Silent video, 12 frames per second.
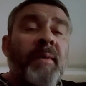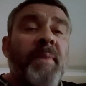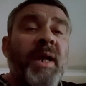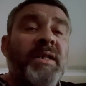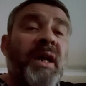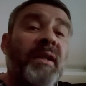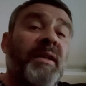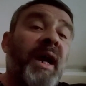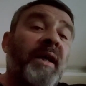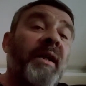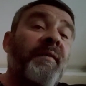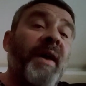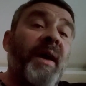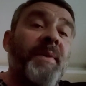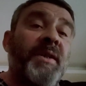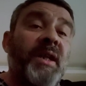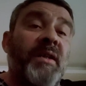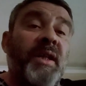5-6 ayda veya
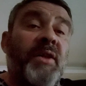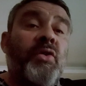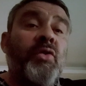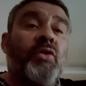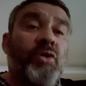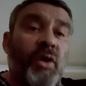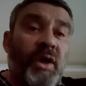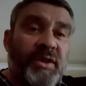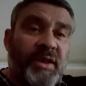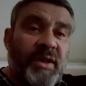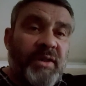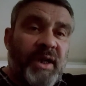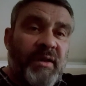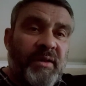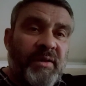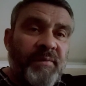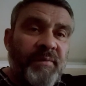bir senede 200 kiloya çıkacaktır.